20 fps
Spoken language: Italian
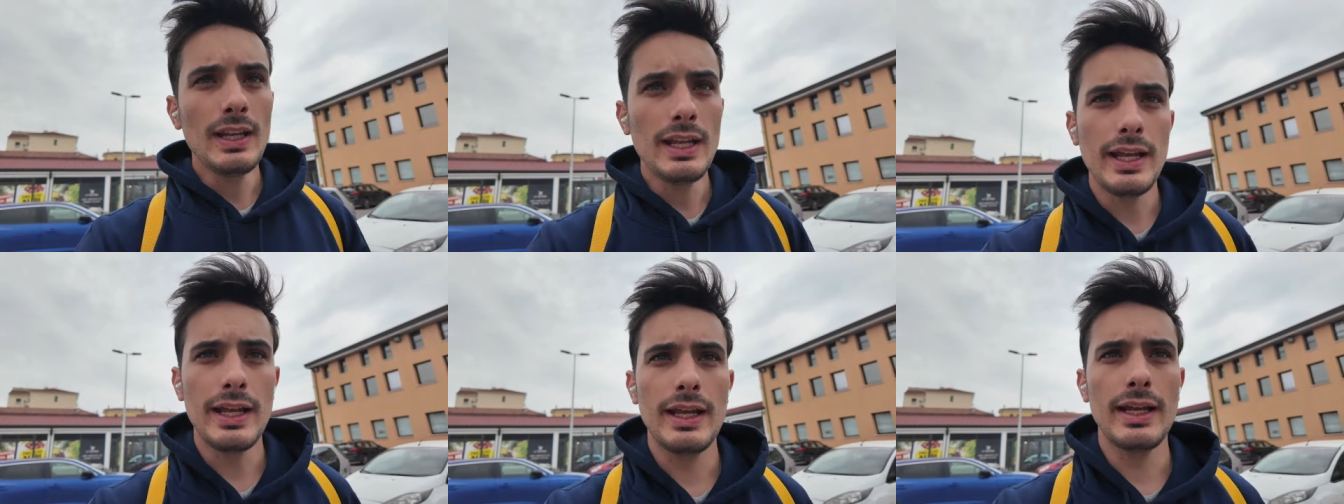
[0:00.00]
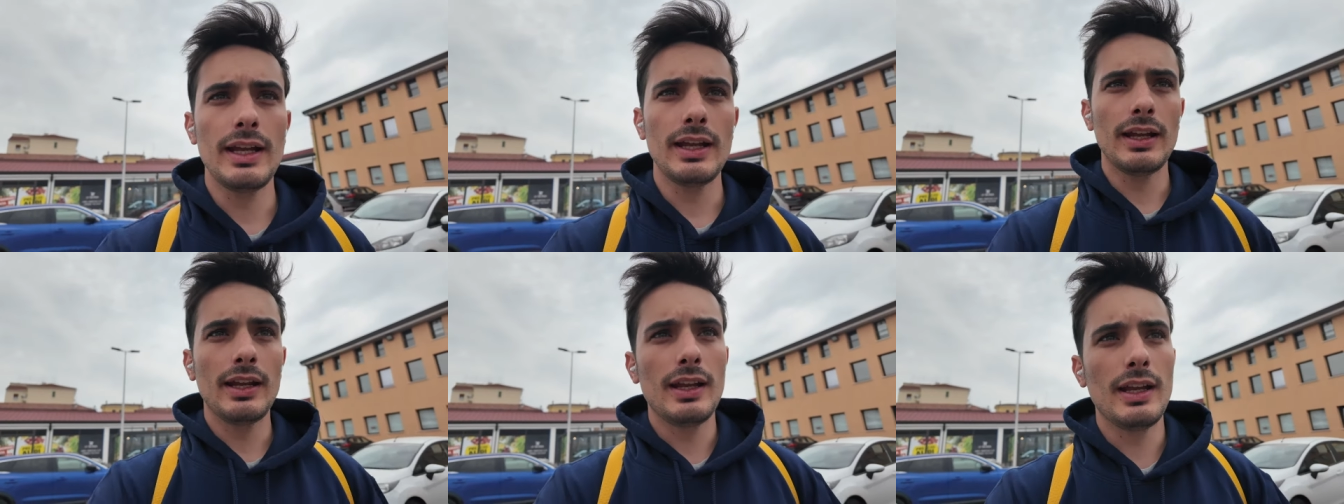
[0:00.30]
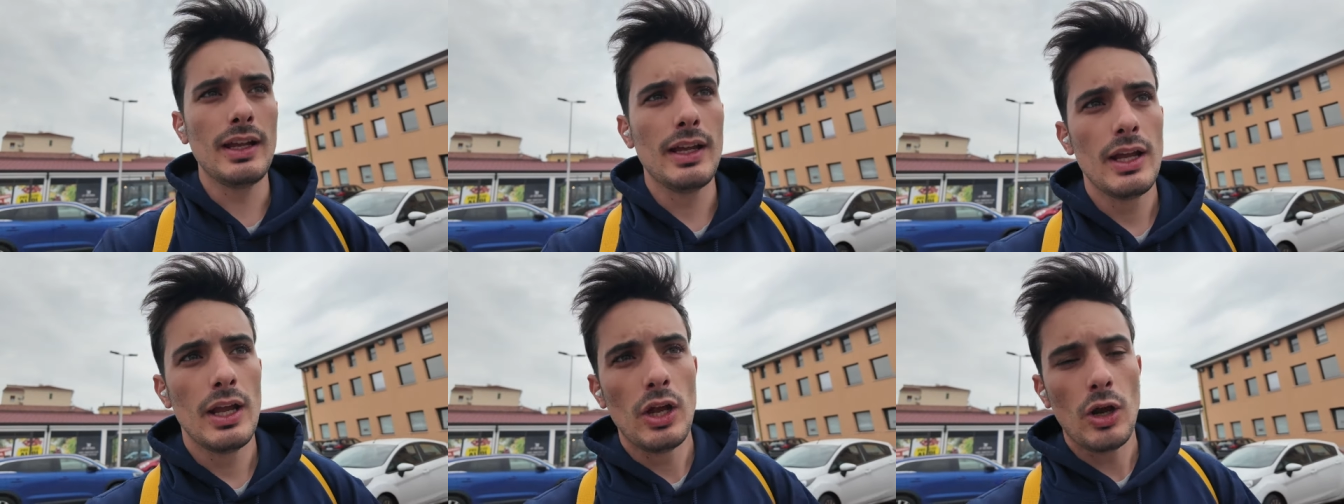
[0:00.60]

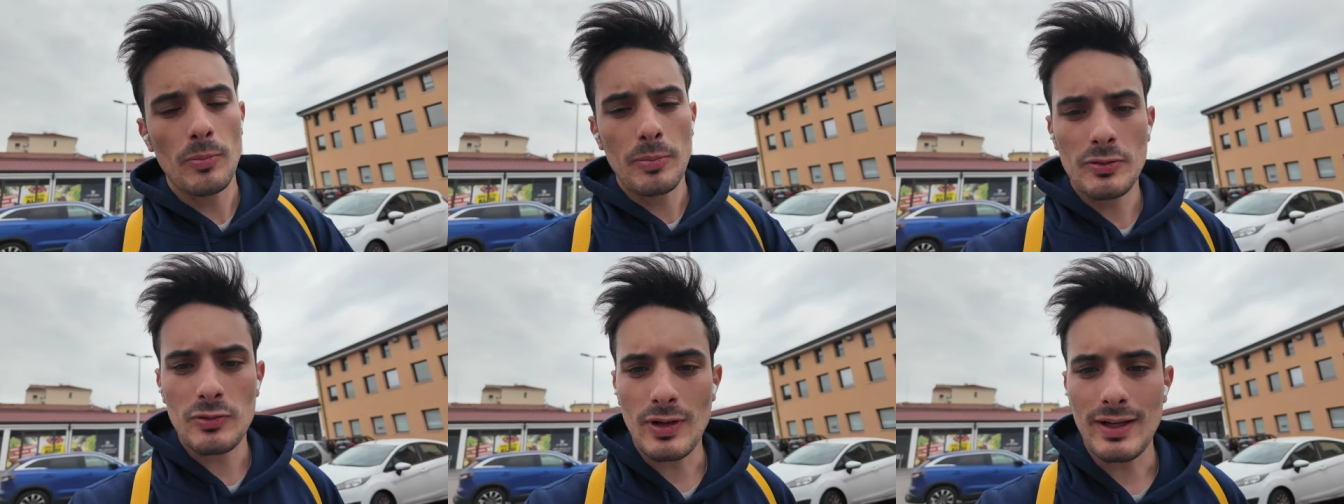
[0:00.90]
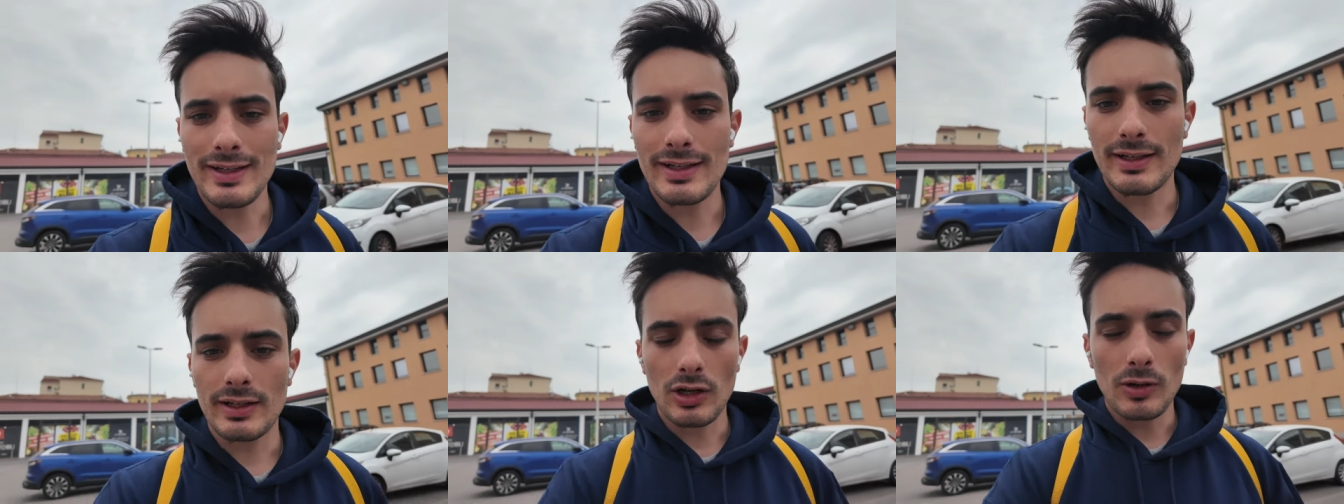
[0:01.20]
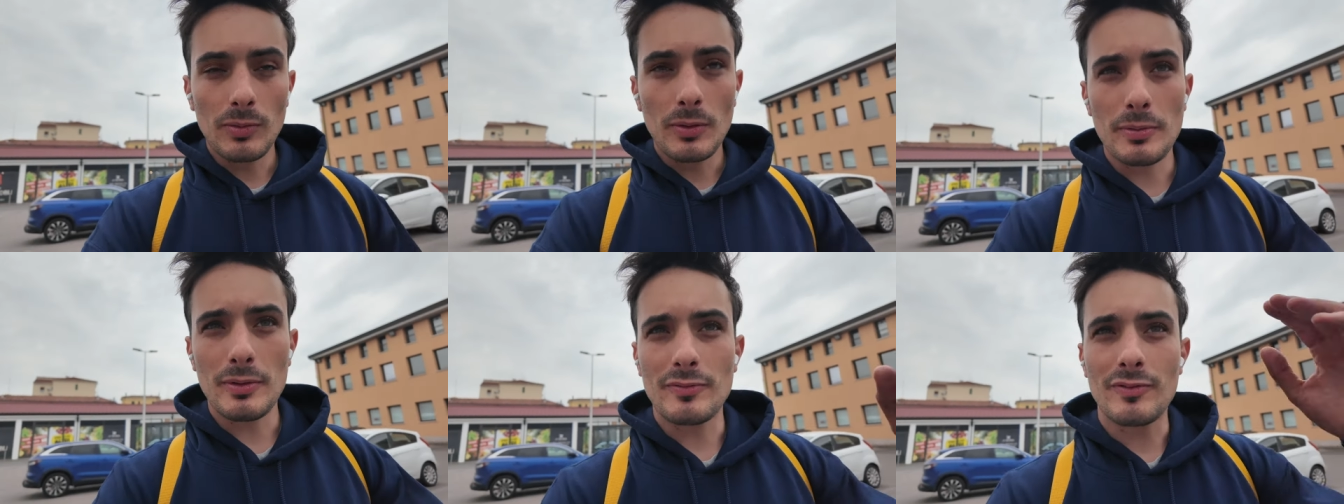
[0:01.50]
e ho preso anche
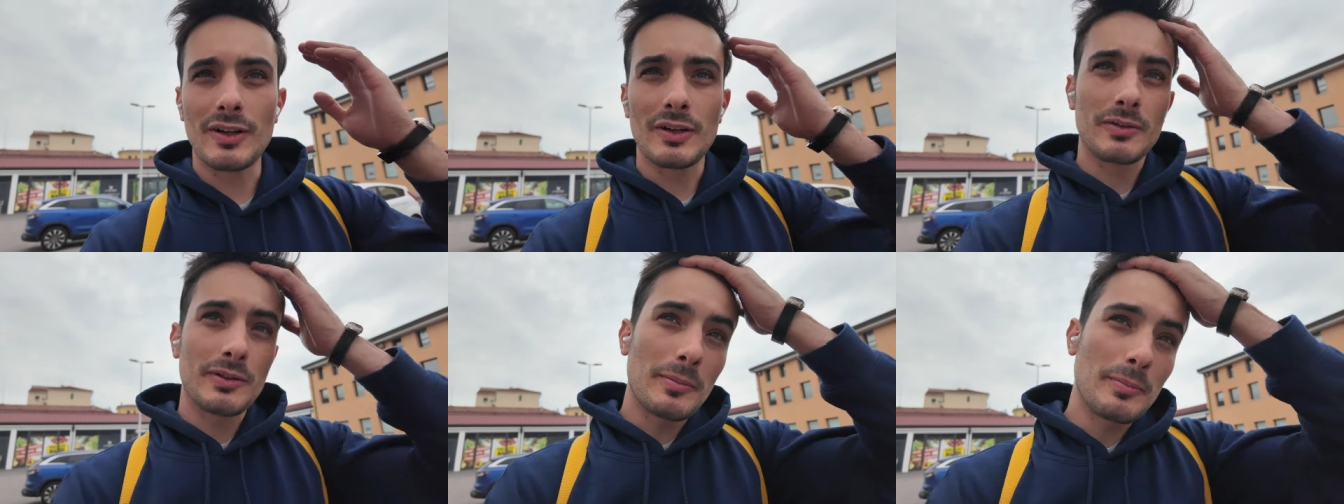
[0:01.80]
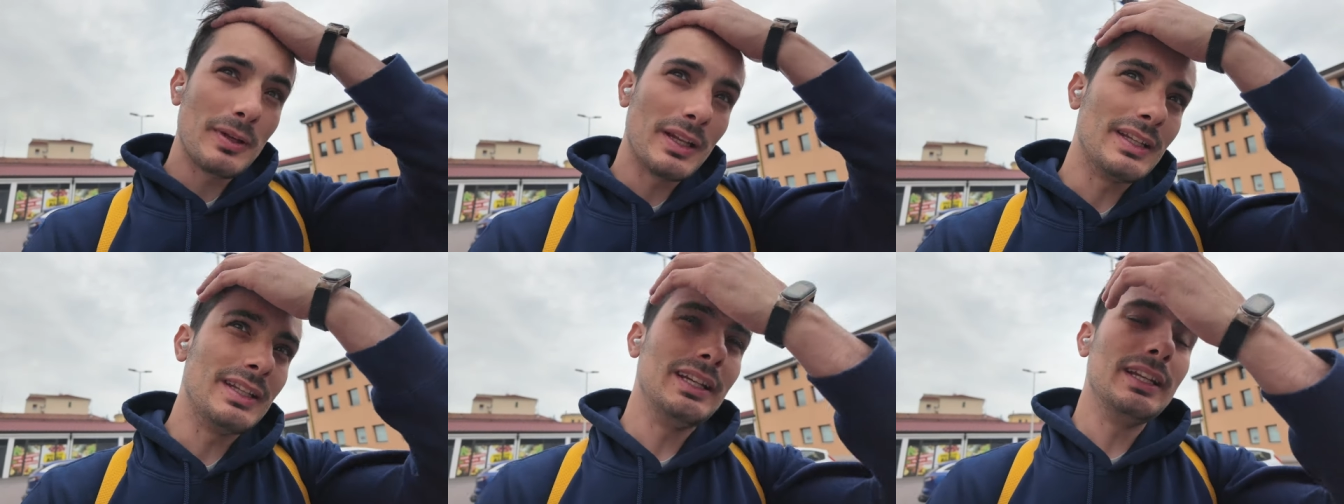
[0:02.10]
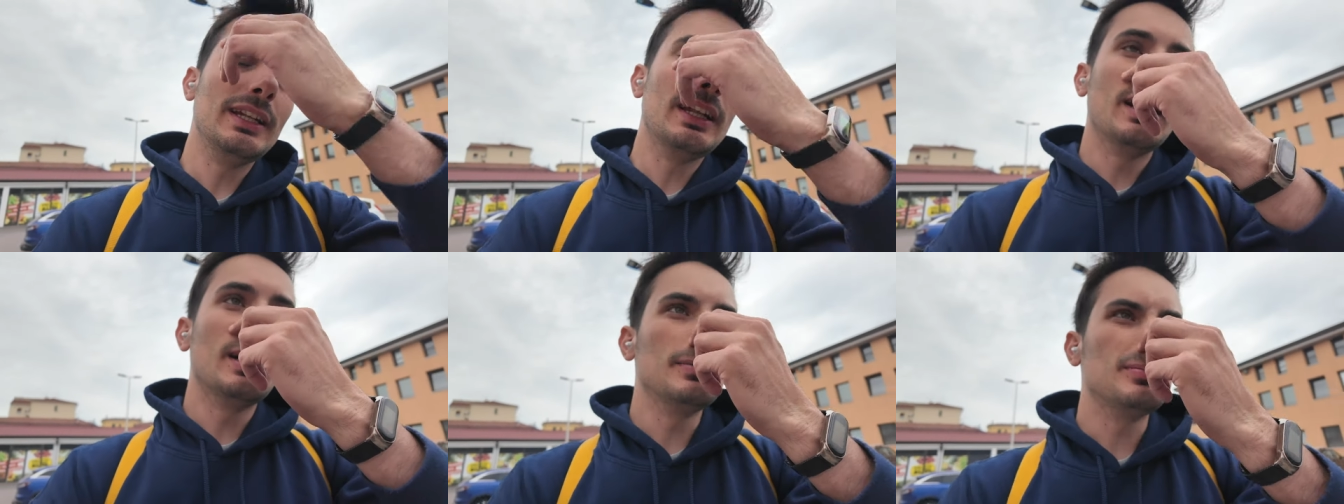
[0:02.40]
roba per fare una
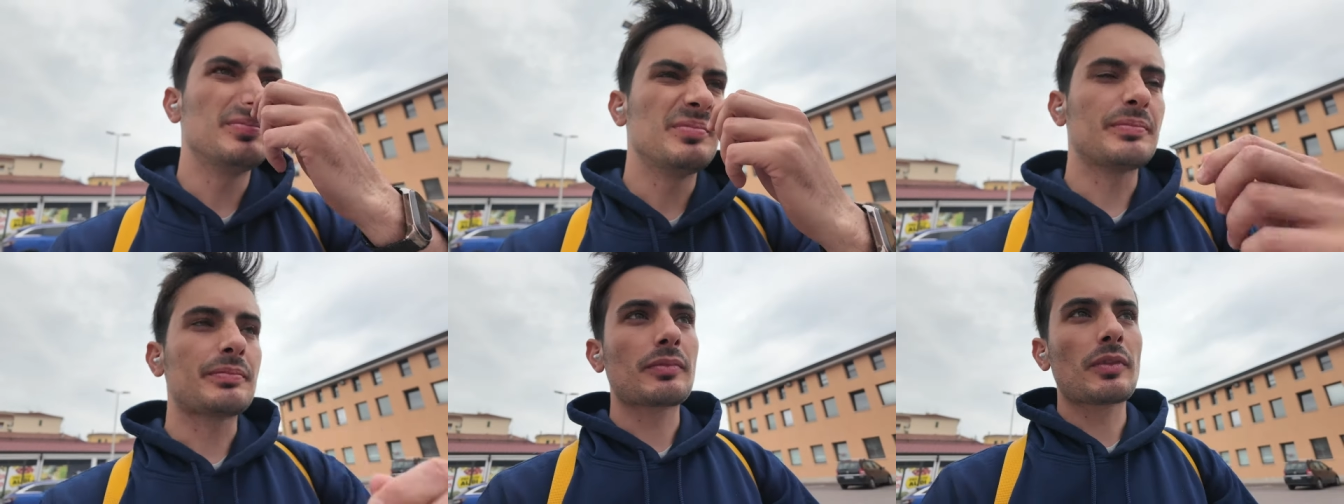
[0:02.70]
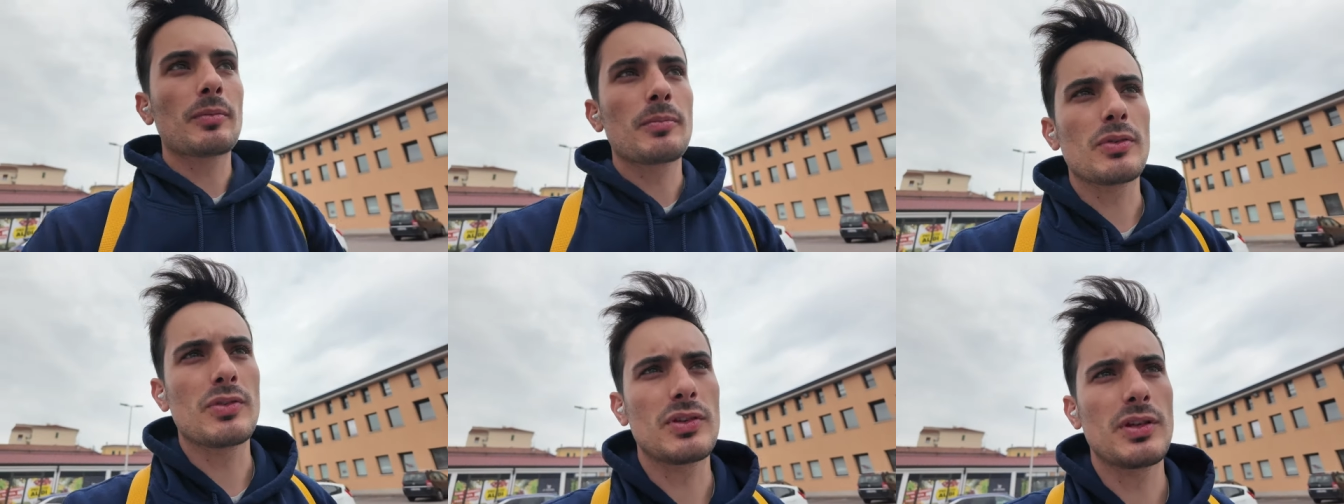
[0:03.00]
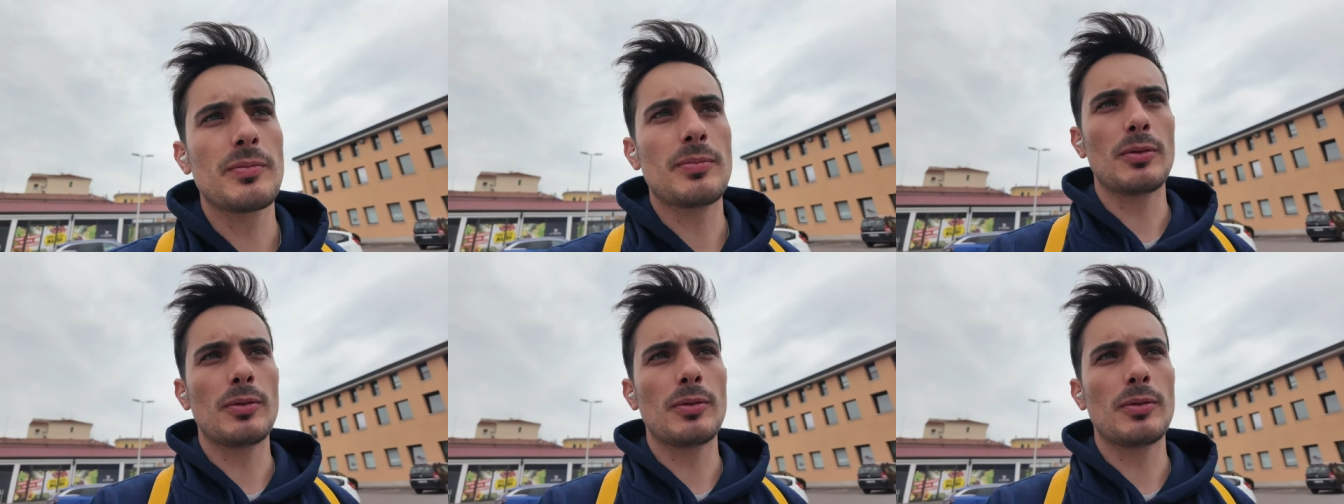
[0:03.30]
piadina preso dei